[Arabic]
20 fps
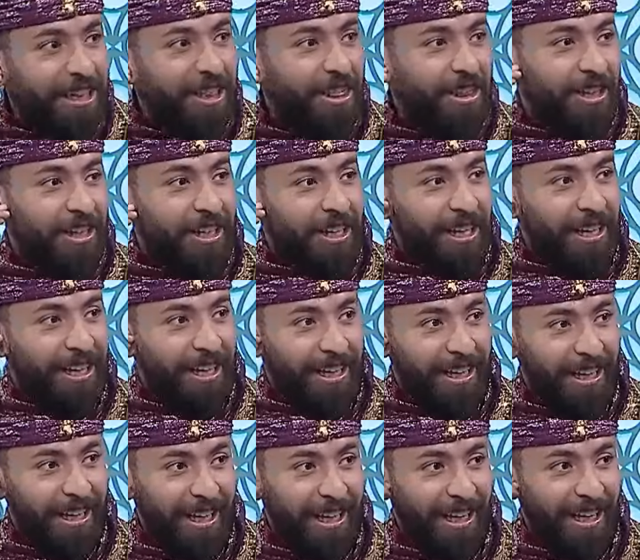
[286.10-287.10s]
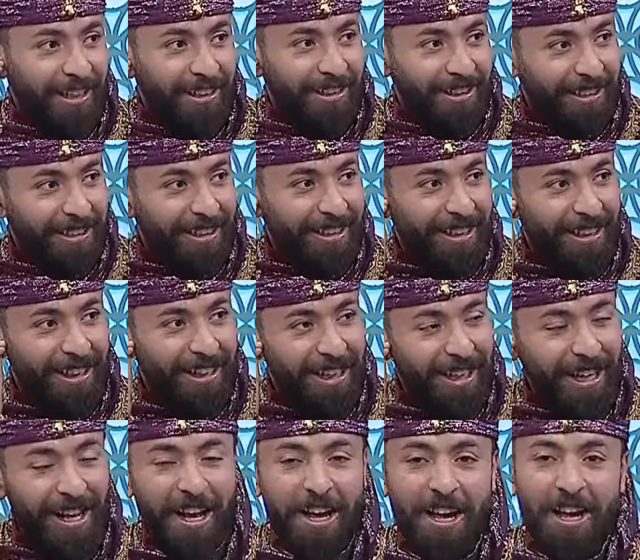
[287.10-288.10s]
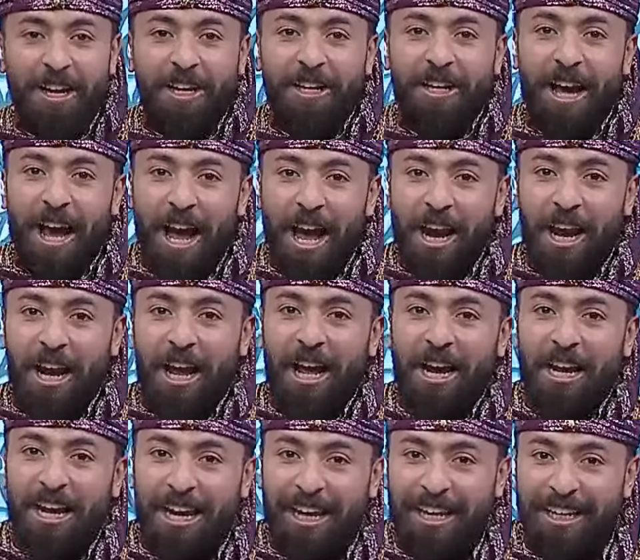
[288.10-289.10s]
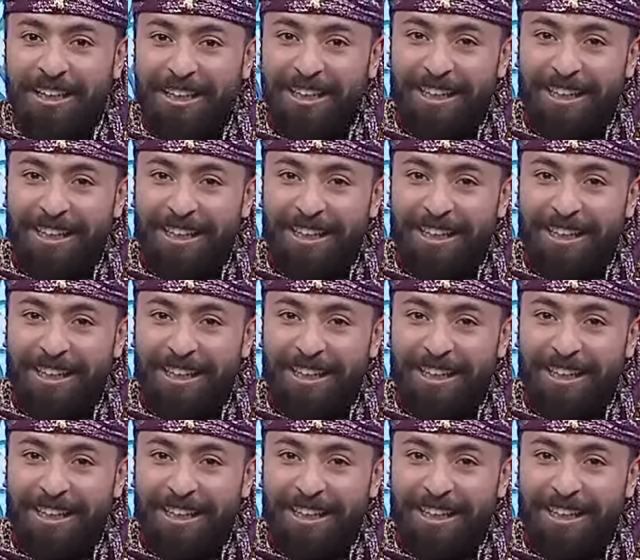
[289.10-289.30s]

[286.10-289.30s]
انت ينضحك عليك يا يا القريه